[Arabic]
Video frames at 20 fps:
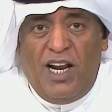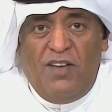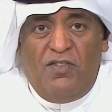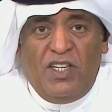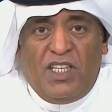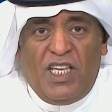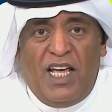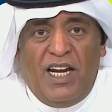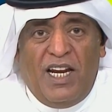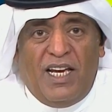في
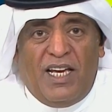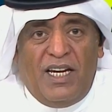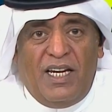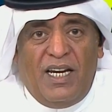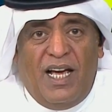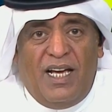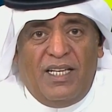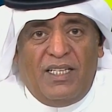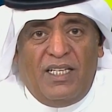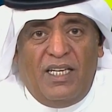تاريخ
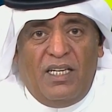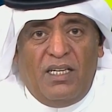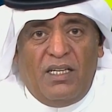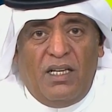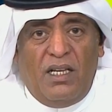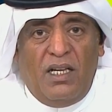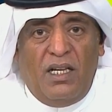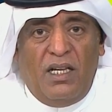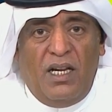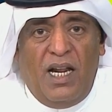النادي
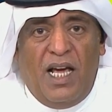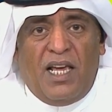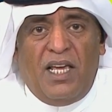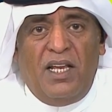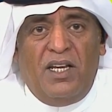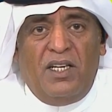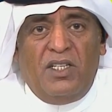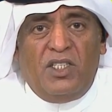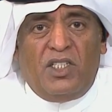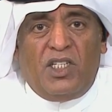
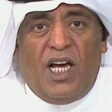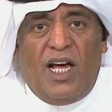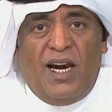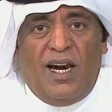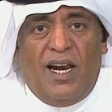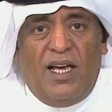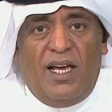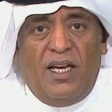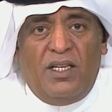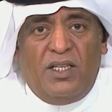لكن ان شاء
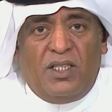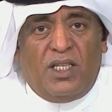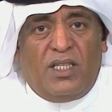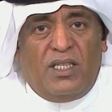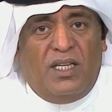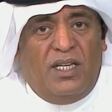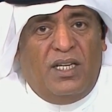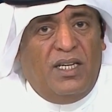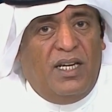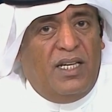الله
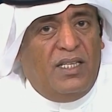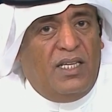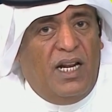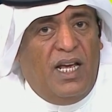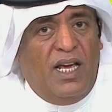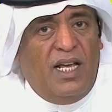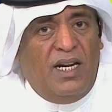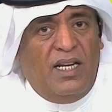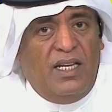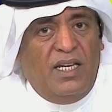يستطيع النادي
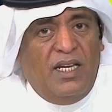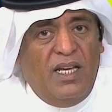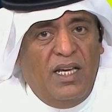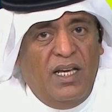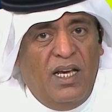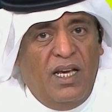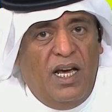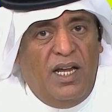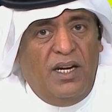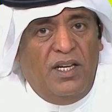الاهلي
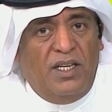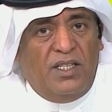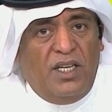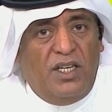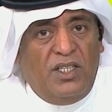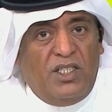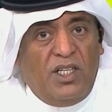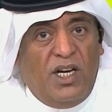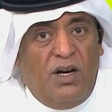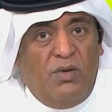ان
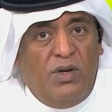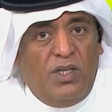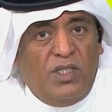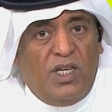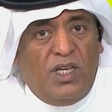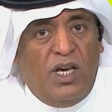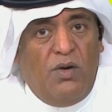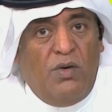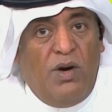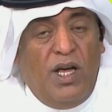
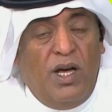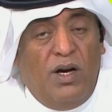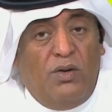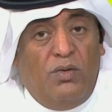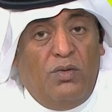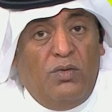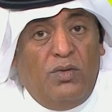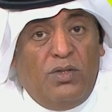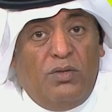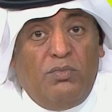يتجاوزها
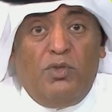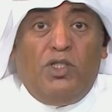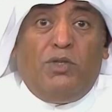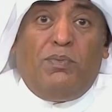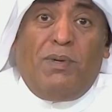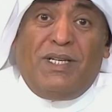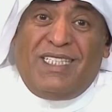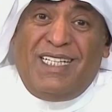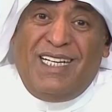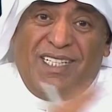ويعود مش
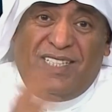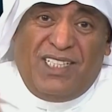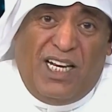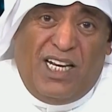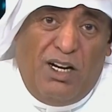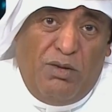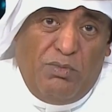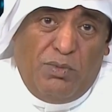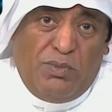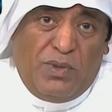بس يرجع
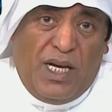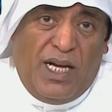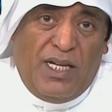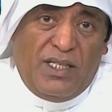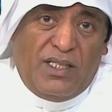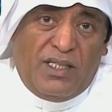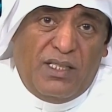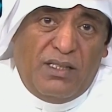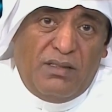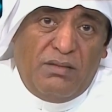
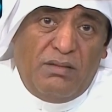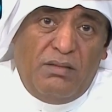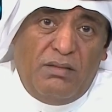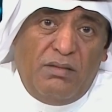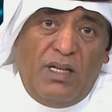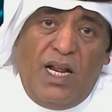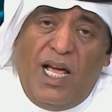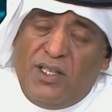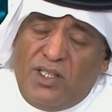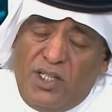للممتاز
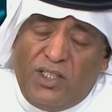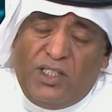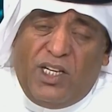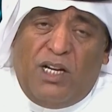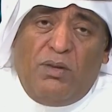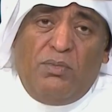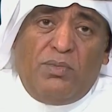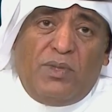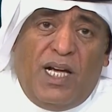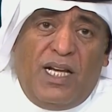لا ترجع
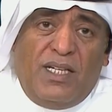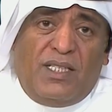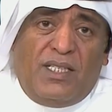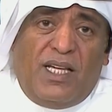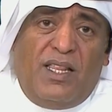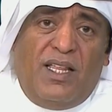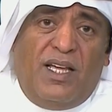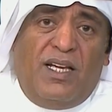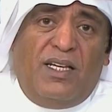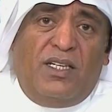للممتاز
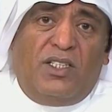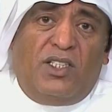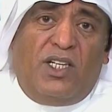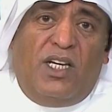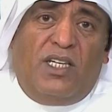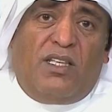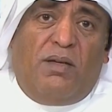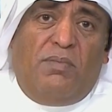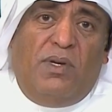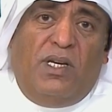هذا
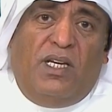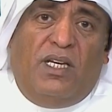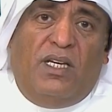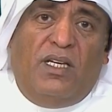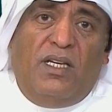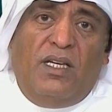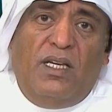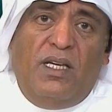شيء طبيعي